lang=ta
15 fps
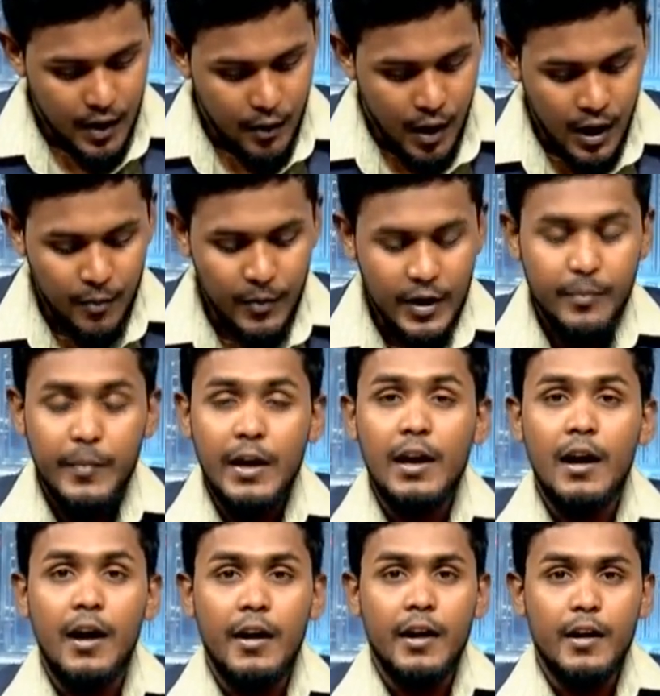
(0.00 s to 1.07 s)
அஹமட்
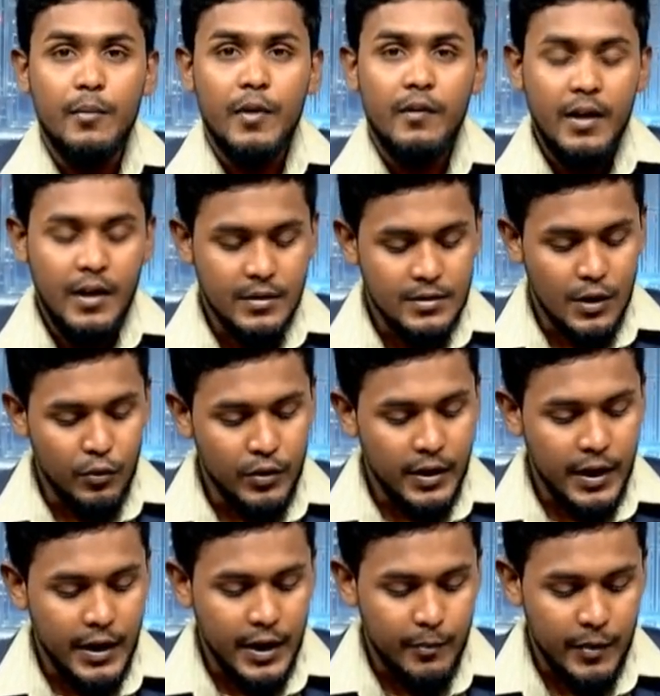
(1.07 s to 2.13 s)
மில்ஹான் என்பவர் சவுதி
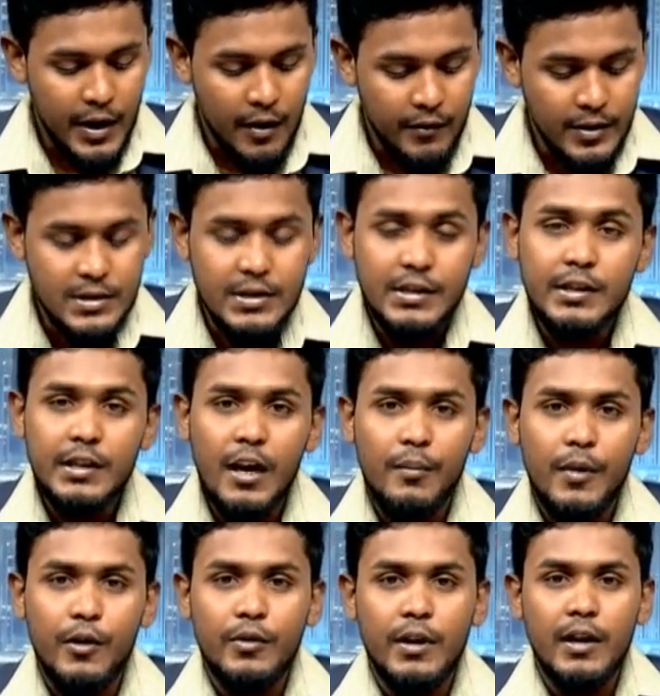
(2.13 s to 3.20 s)
அரேபியாவின் ஜித்தா
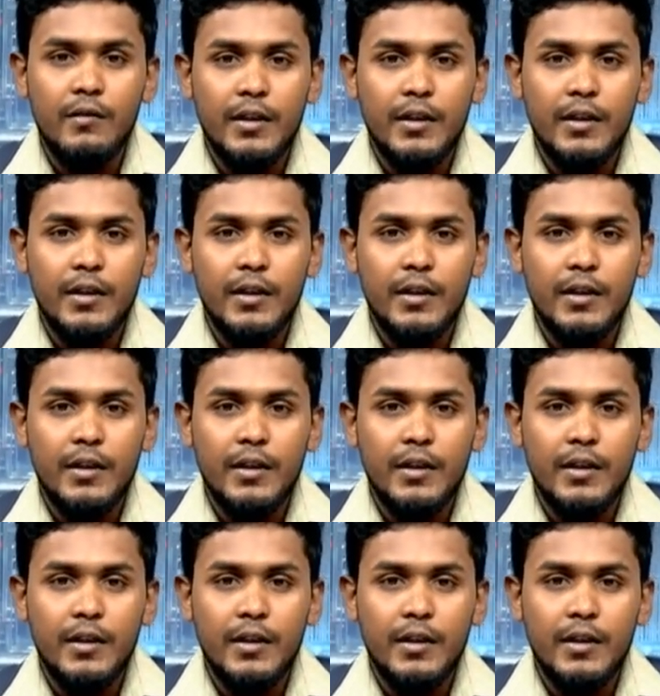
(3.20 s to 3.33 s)
பகுதியில்